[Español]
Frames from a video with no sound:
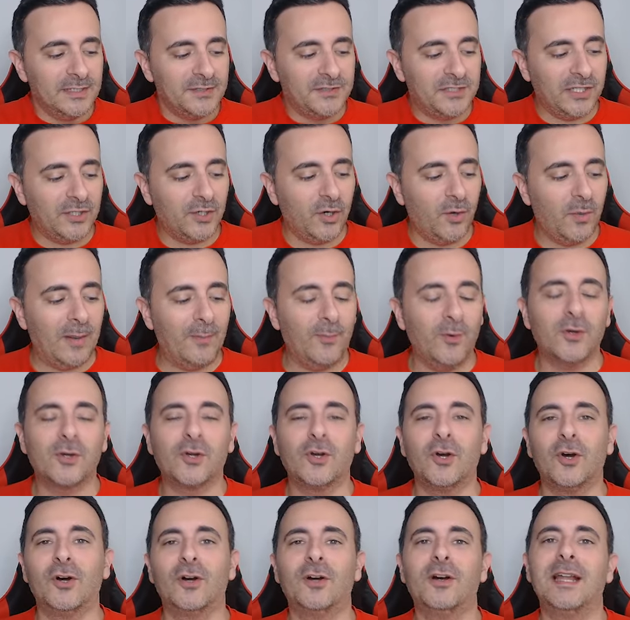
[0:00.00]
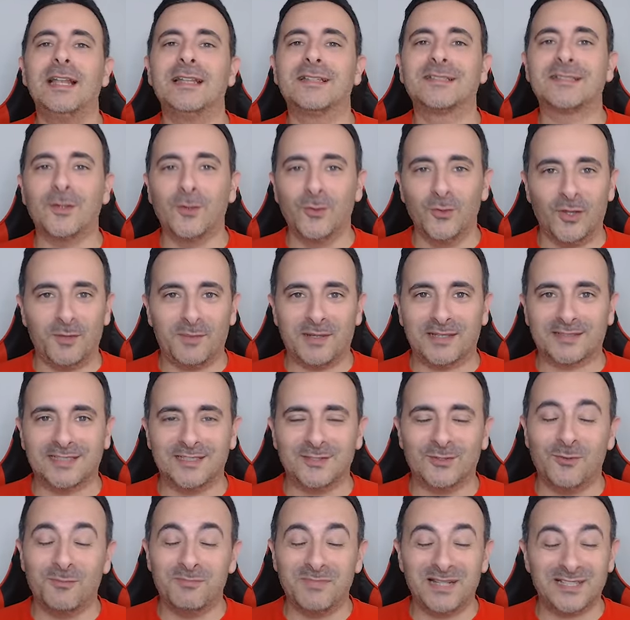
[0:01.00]
Chicos, vamos con el segundo
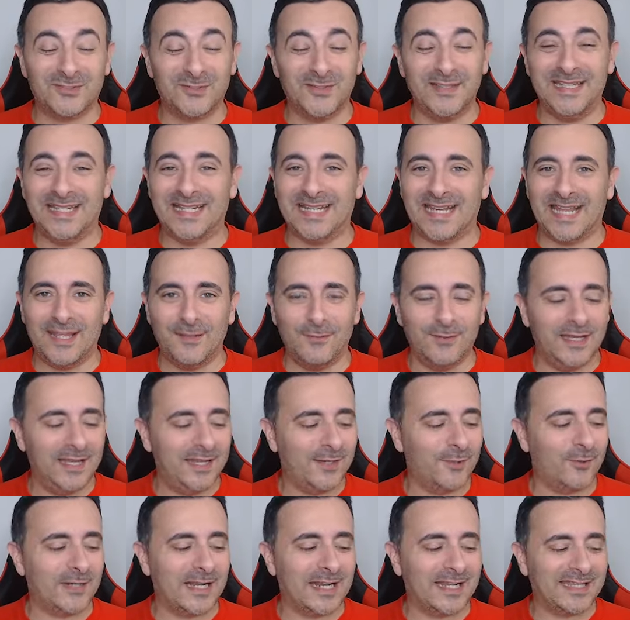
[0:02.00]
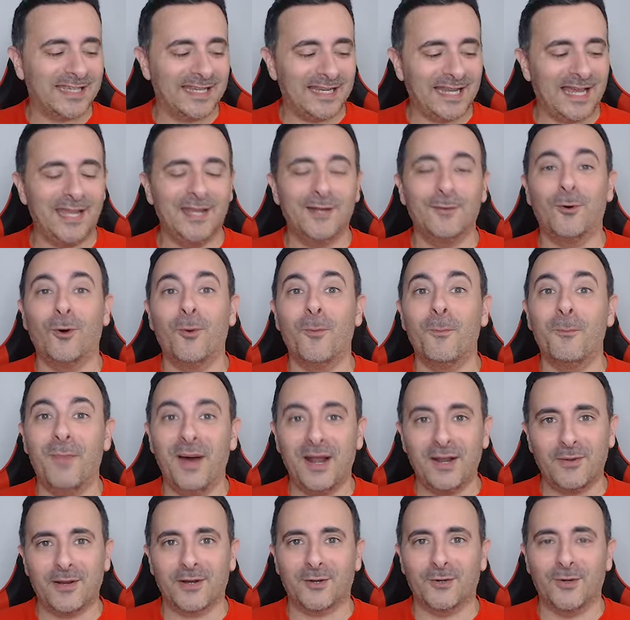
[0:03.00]
masito, un mazo increíble con arqueras Evo,
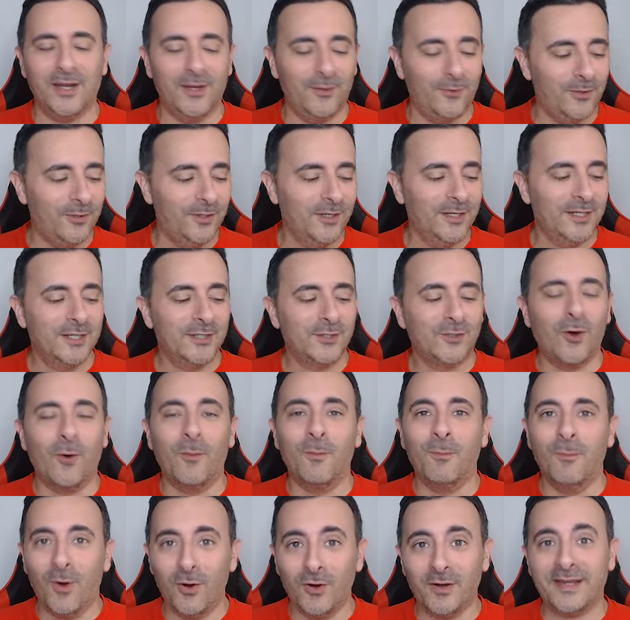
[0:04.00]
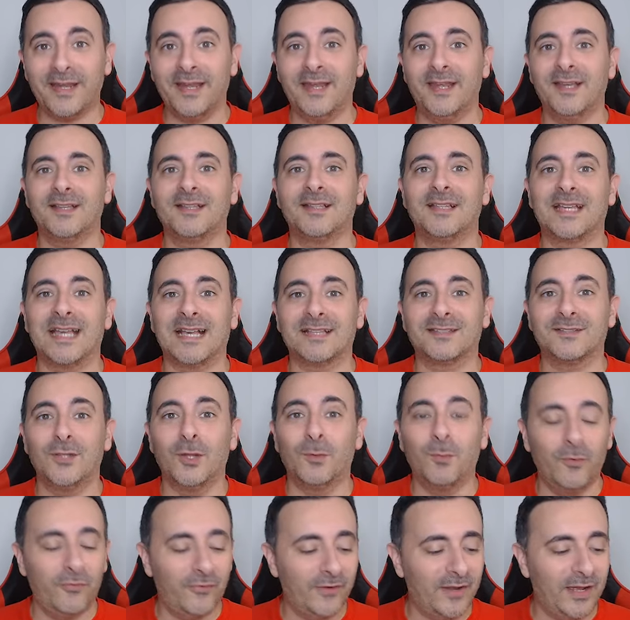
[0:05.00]
bárbaros Evo, con monje que ha sido
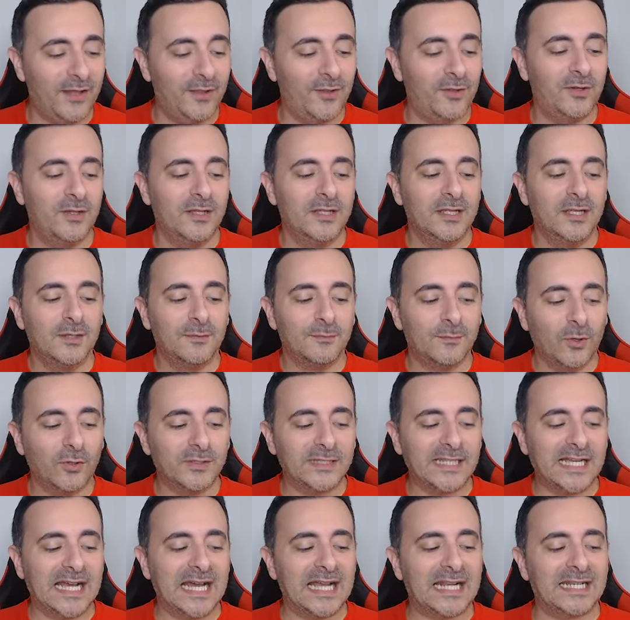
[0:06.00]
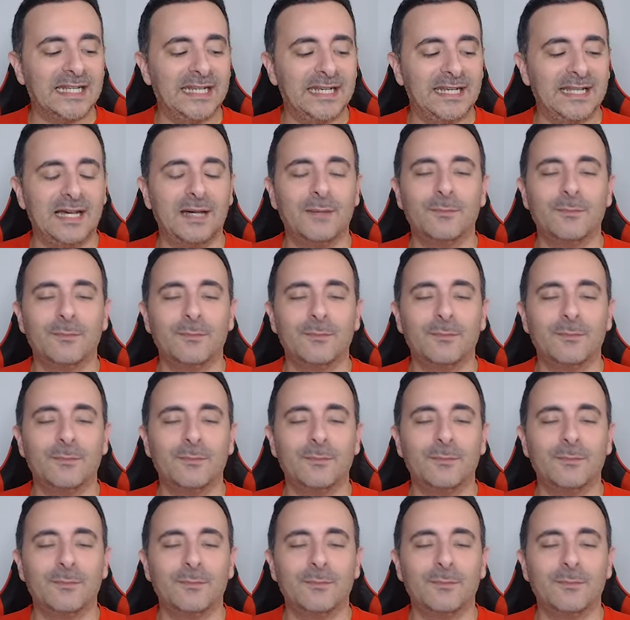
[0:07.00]
bufeado, monta carnera,